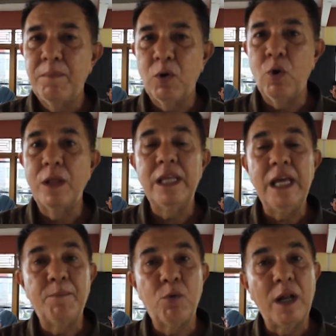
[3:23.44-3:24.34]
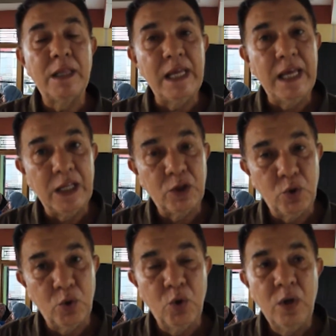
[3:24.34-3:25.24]
perguruan tinggi perguruan tinggi itu
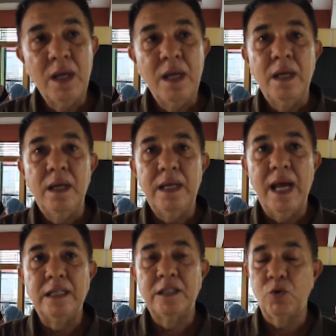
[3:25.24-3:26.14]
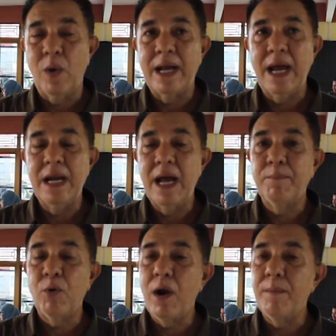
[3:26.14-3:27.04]
yang disesuaikan dengan
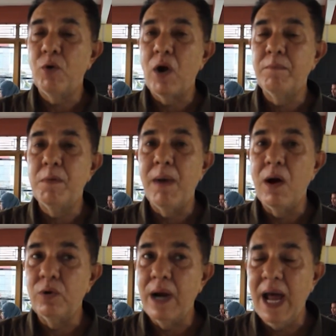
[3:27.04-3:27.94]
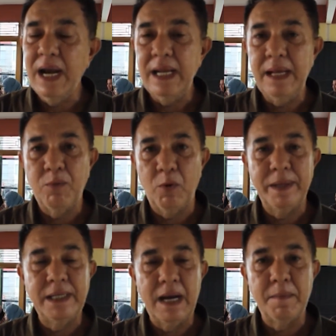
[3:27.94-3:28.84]
program-program pembangunan di
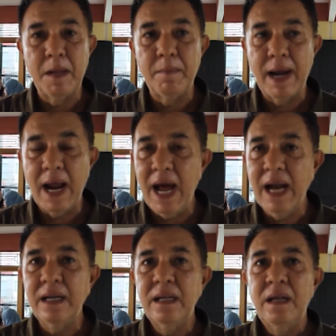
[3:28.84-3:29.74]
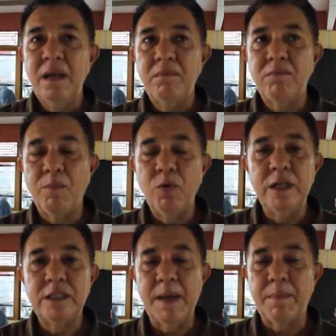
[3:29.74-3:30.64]
Provinsi Kalimantan Barat maupun di
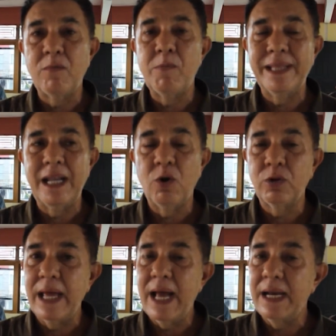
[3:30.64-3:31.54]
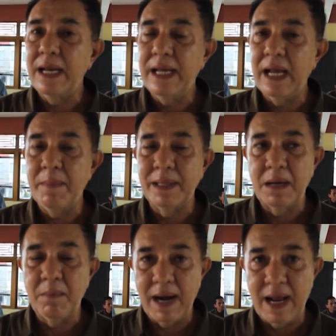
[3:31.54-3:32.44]
setiap kabupaten kota yang ada di
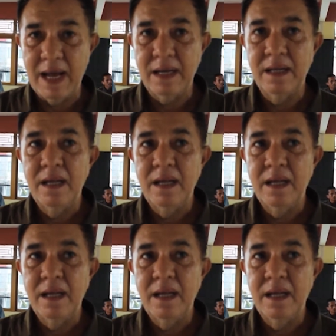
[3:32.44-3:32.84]
Kalimantan Barat.